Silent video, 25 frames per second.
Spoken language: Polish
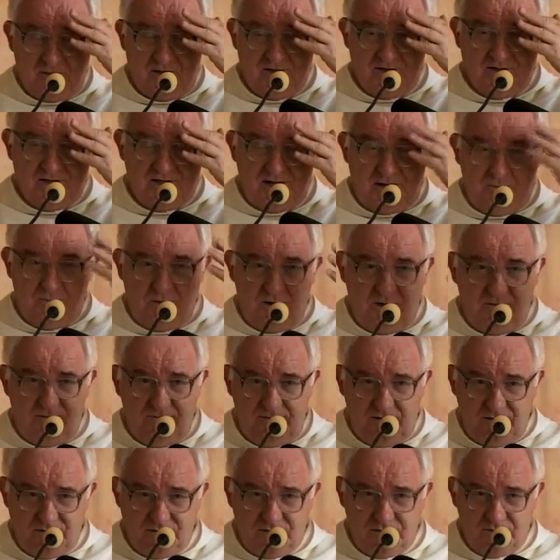żeby
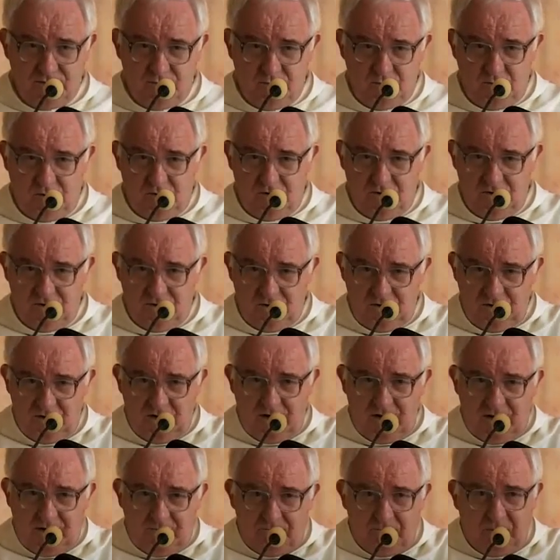wyszło
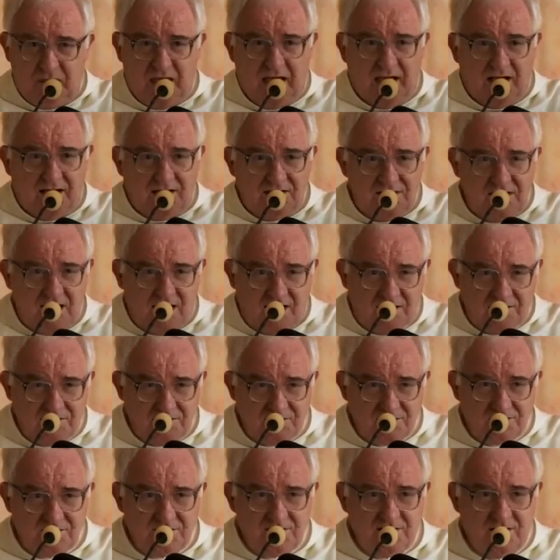
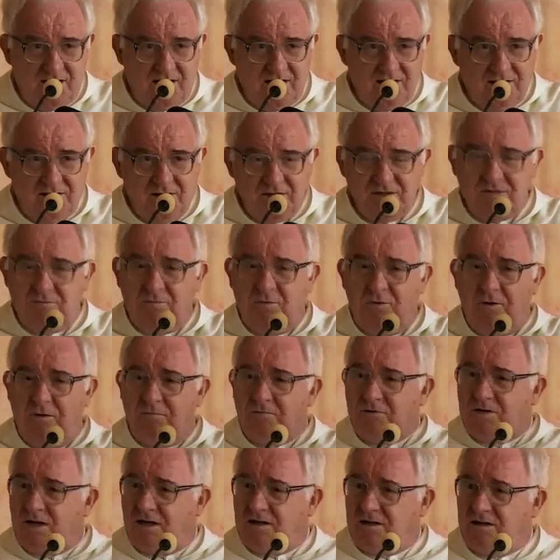piękniejsze niż było
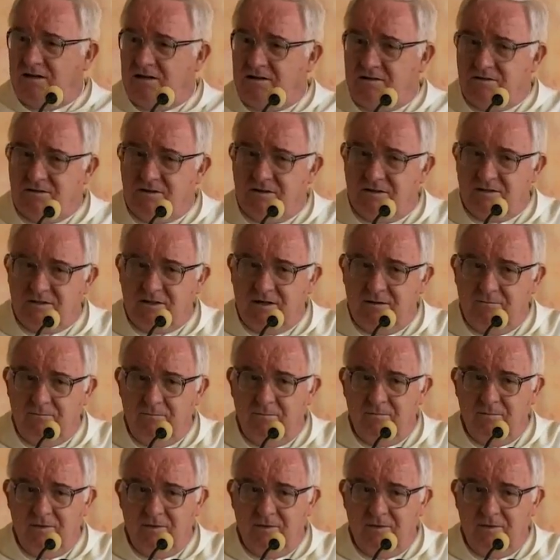przed kryzysem.